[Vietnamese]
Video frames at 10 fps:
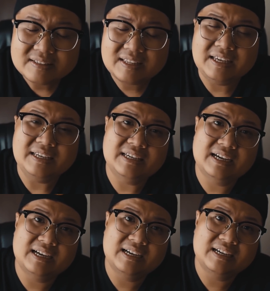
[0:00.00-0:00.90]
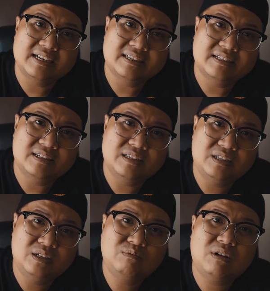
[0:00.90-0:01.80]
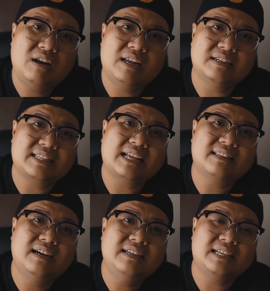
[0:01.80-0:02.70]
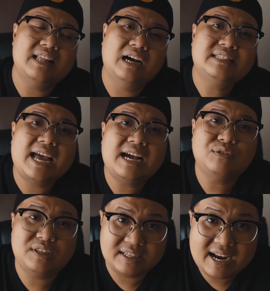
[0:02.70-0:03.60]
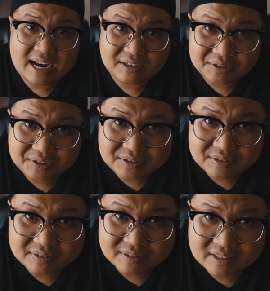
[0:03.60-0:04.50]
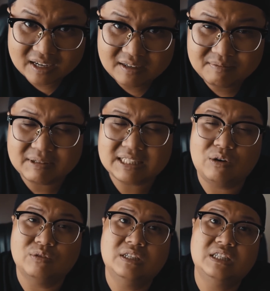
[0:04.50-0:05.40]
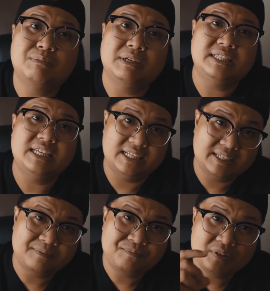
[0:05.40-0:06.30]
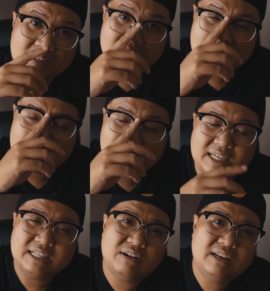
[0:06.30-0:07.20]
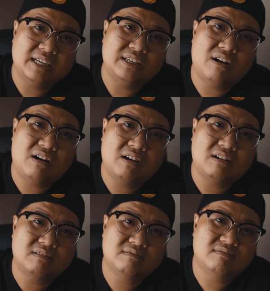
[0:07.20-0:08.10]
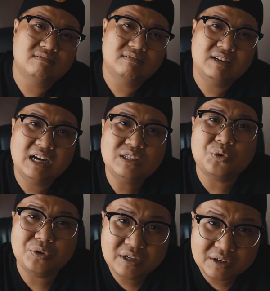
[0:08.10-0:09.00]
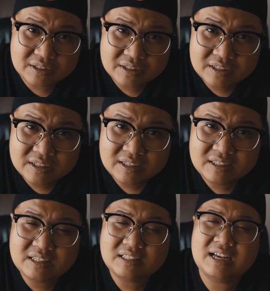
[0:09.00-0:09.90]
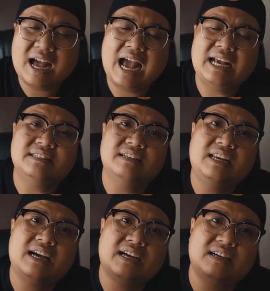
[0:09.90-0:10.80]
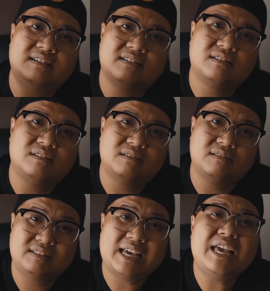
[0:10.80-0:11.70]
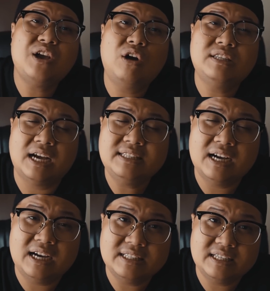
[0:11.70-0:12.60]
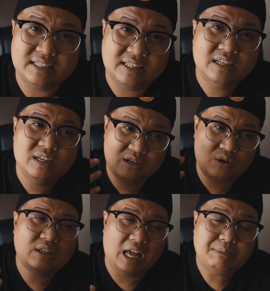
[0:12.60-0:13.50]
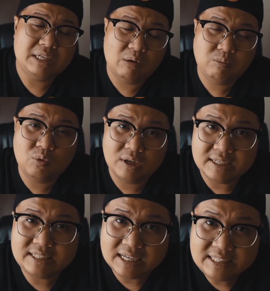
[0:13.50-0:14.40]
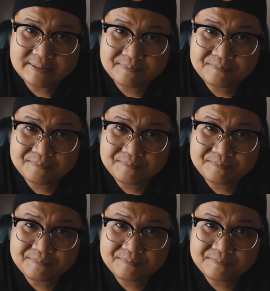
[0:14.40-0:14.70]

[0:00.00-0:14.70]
thì à, lúc đó là người ta tới người ta đỡ xác của chị ra rồi đó bắt đầu đưa vô bệnh viện thì bác sĩ nói là do lớn tuổi rồi nhất thứ hai nữa là trái gió trở trời thì có thể bị đột quỵ chết